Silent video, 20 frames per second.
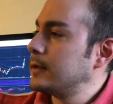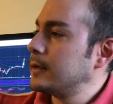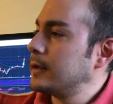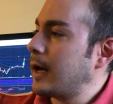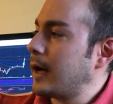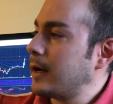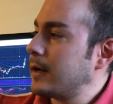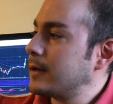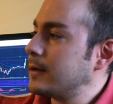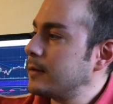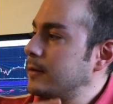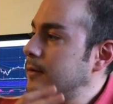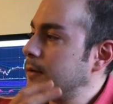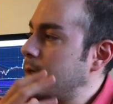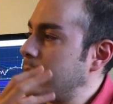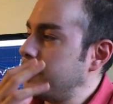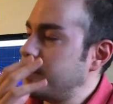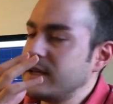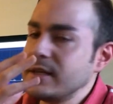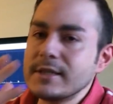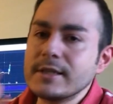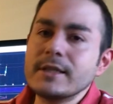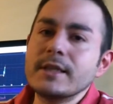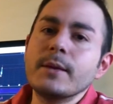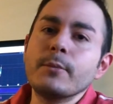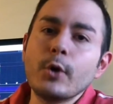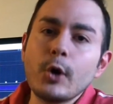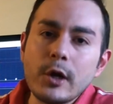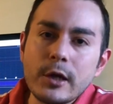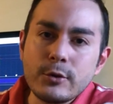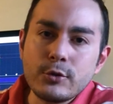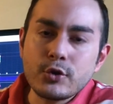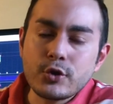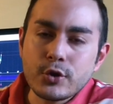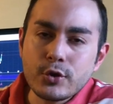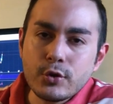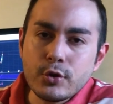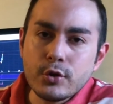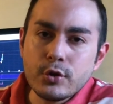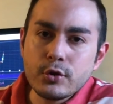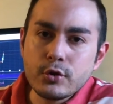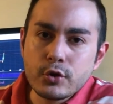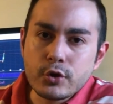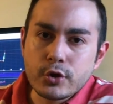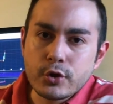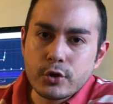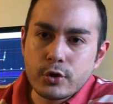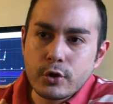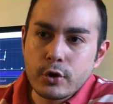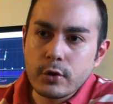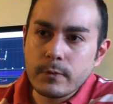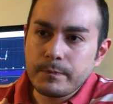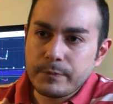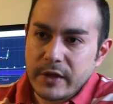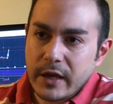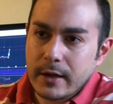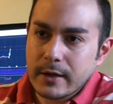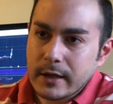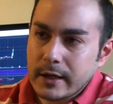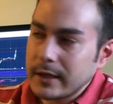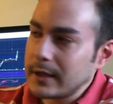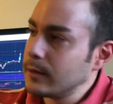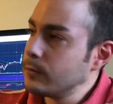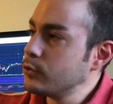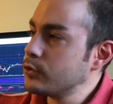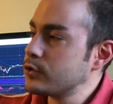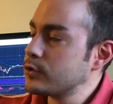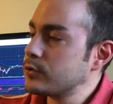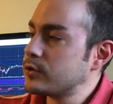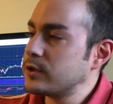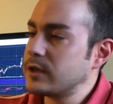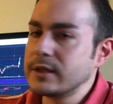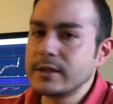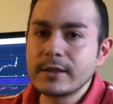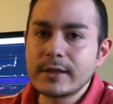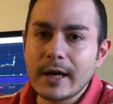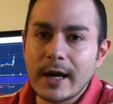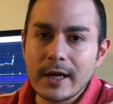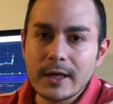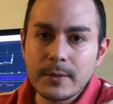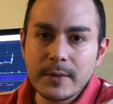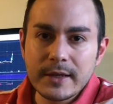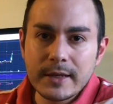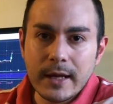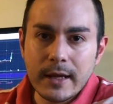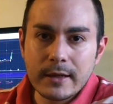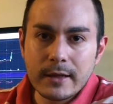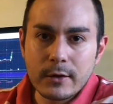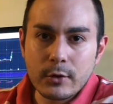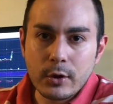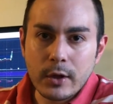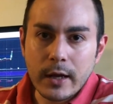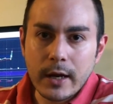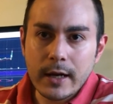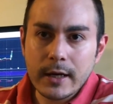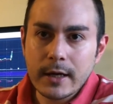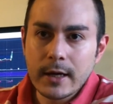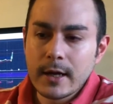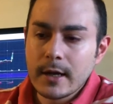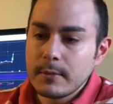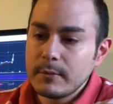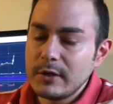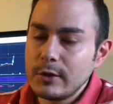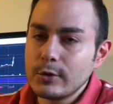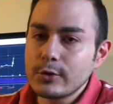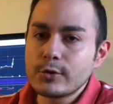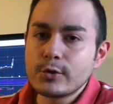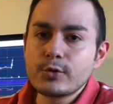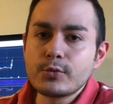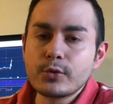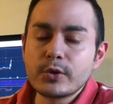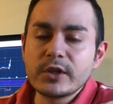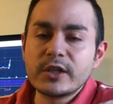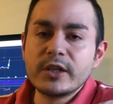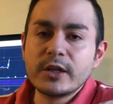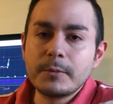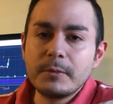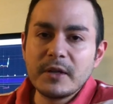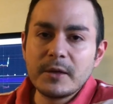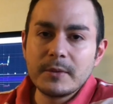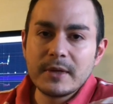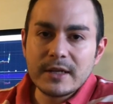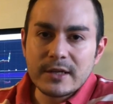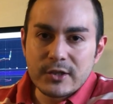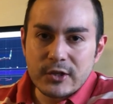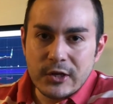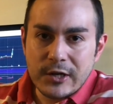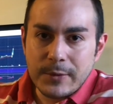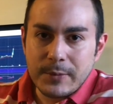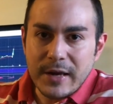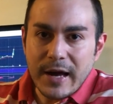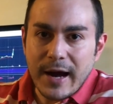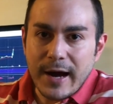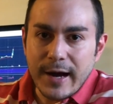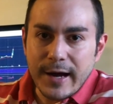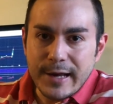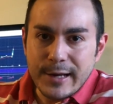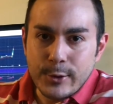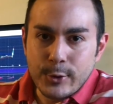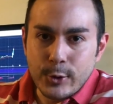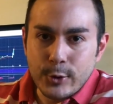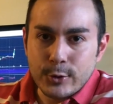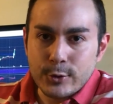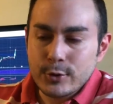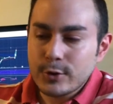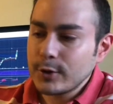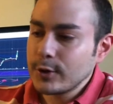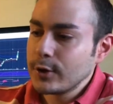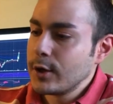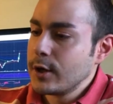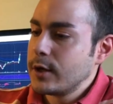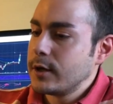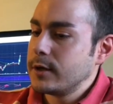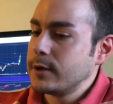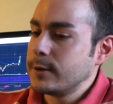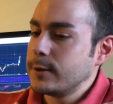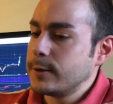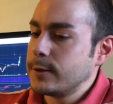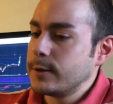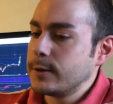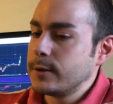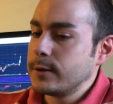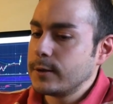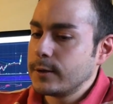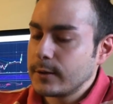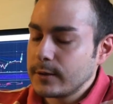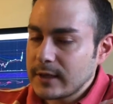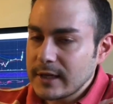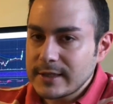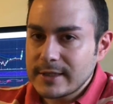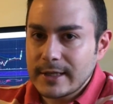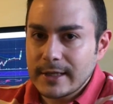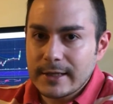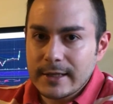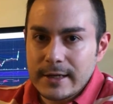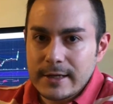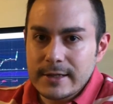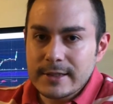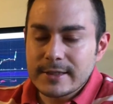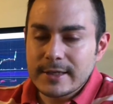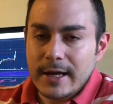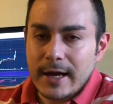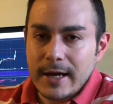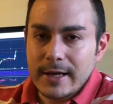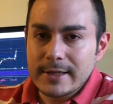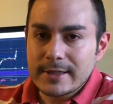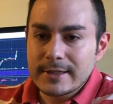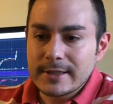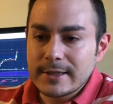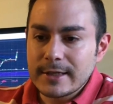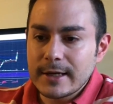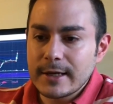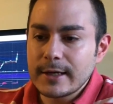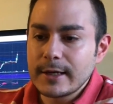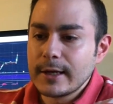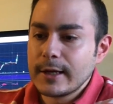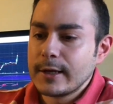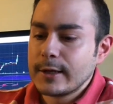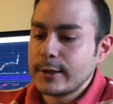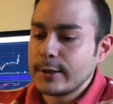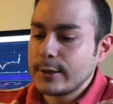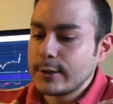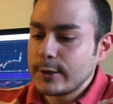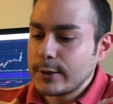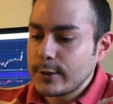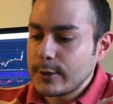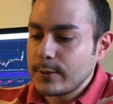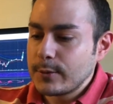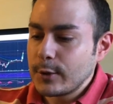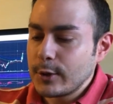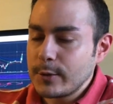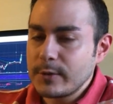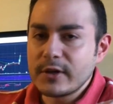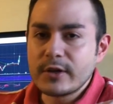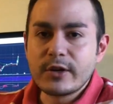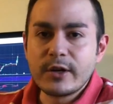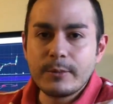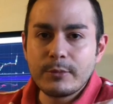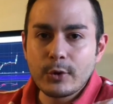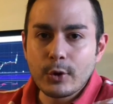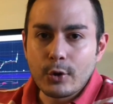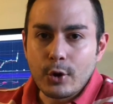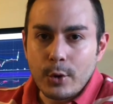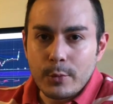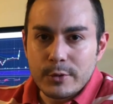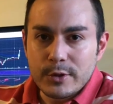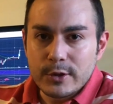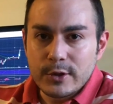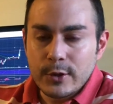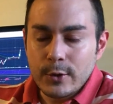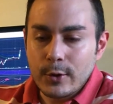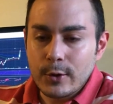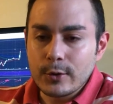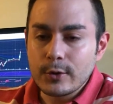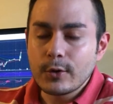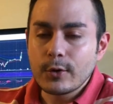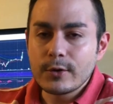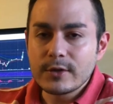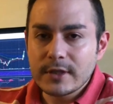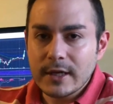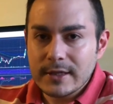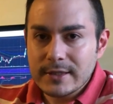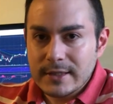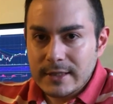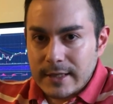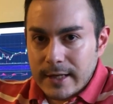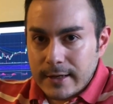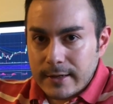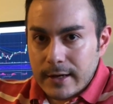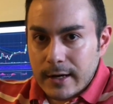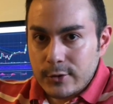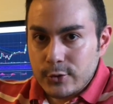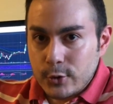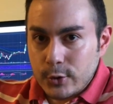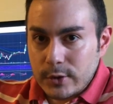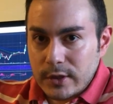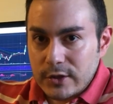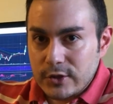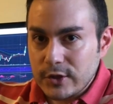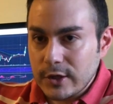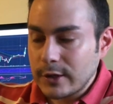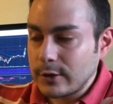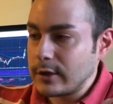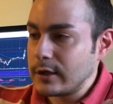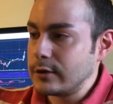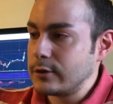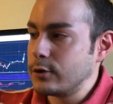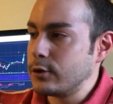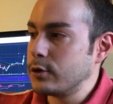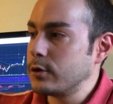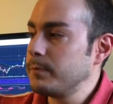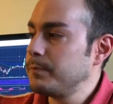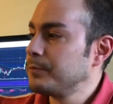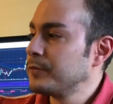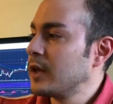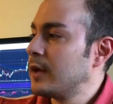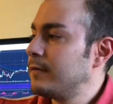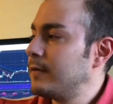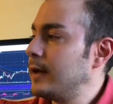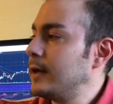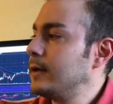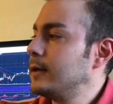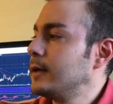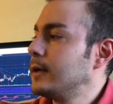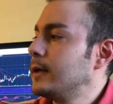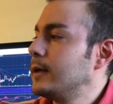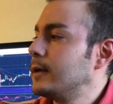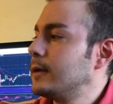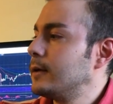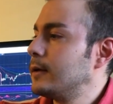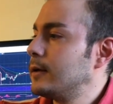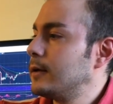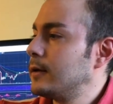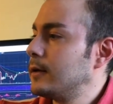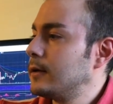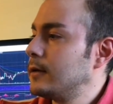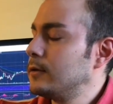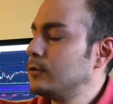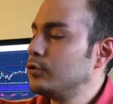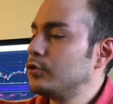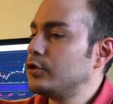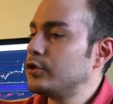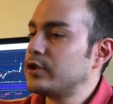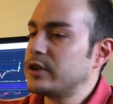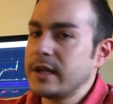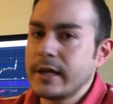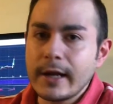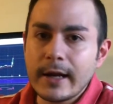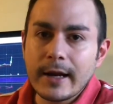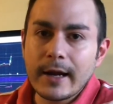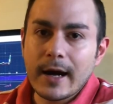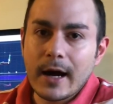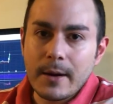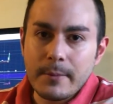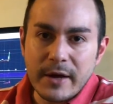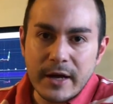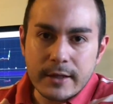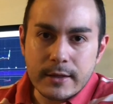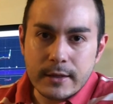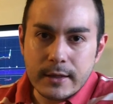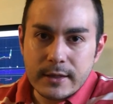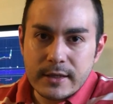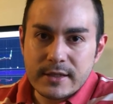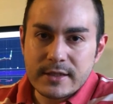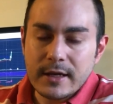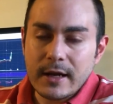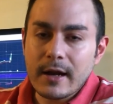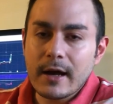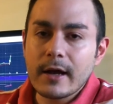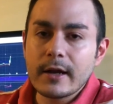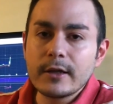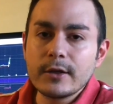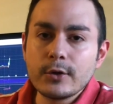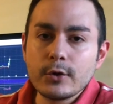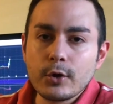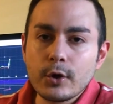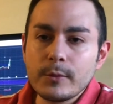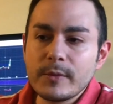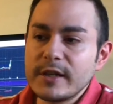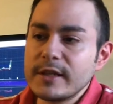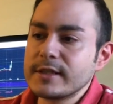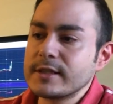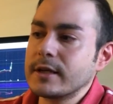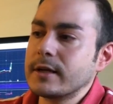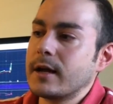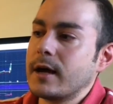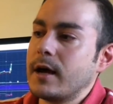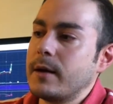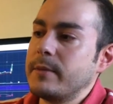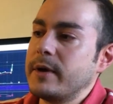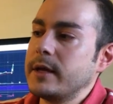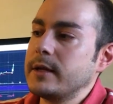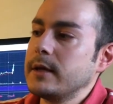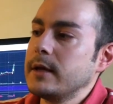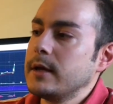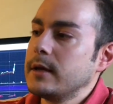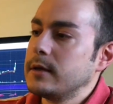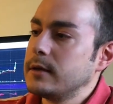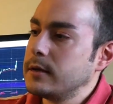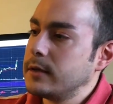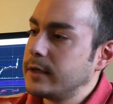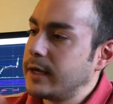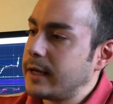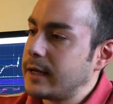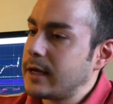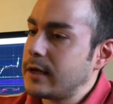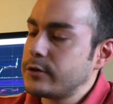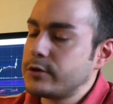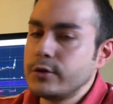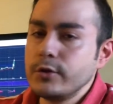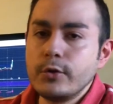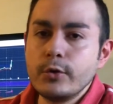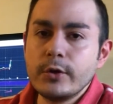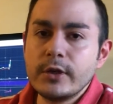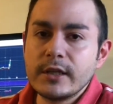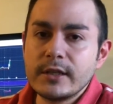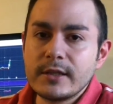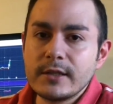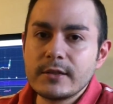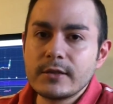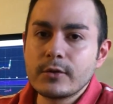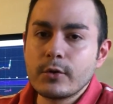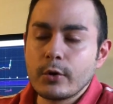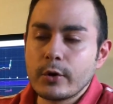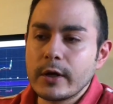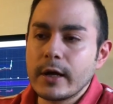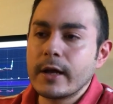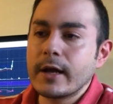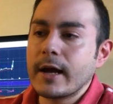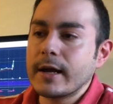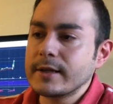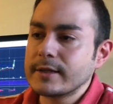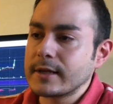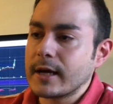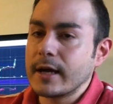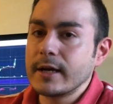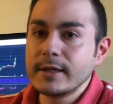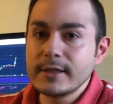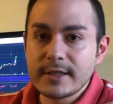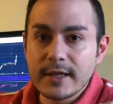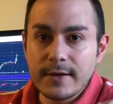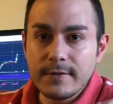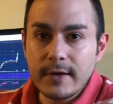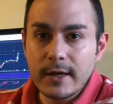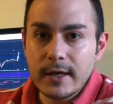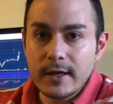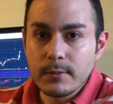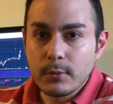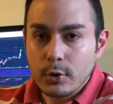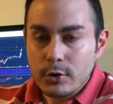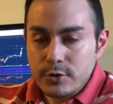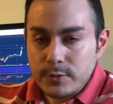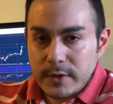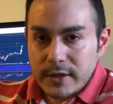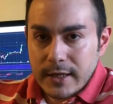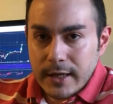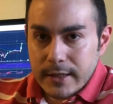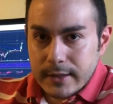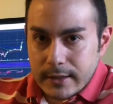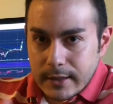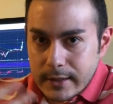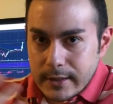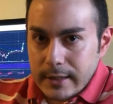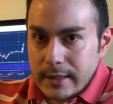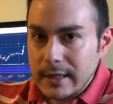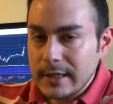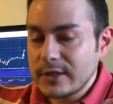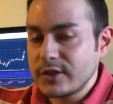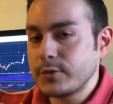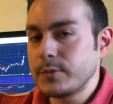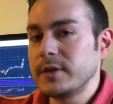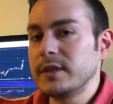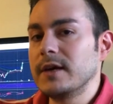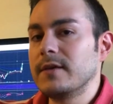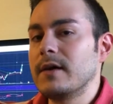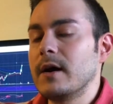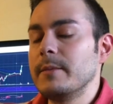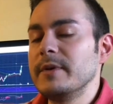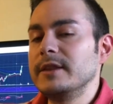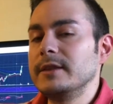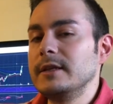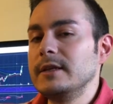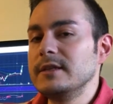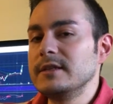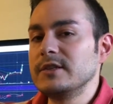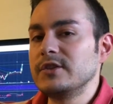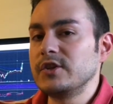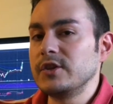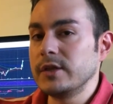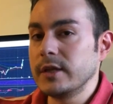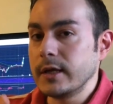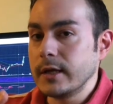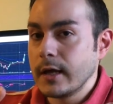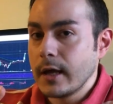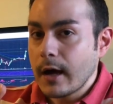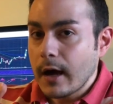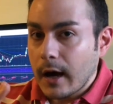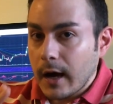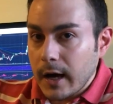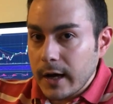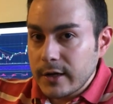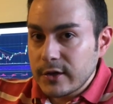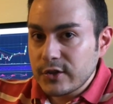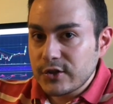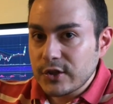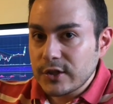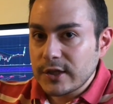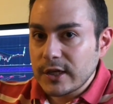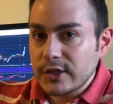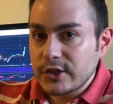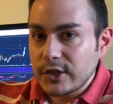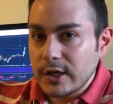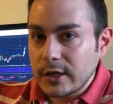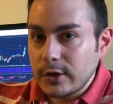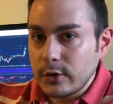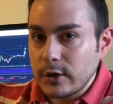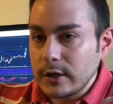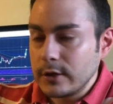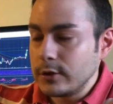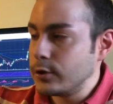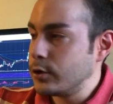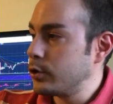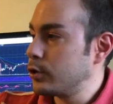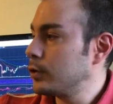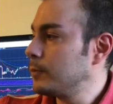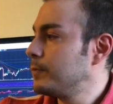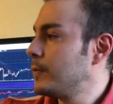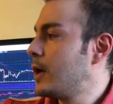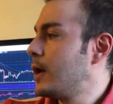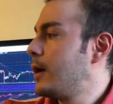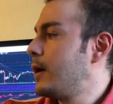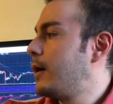yani hepinizin de böyle düşündüğünü düşünüyorum. Yani kanalımı uzun süredir takip edenler olarak. Biliyorsunuz burada 41 bin kişilik bir aile olduk. Ee, destekleriniz sayesinde e, böyle bir kripto community olduk. O yüzden size tekrar çok teşekkür ediyorum. Ve e, düşüşlere rağmen, hani zarar ediyor olmanıza rağmen e, genel sükunetinizi koruyarak saygı seviyeyi bozmadan hani iletişime devam ettiğiniz için de ayrıca teşekkür ediyorum.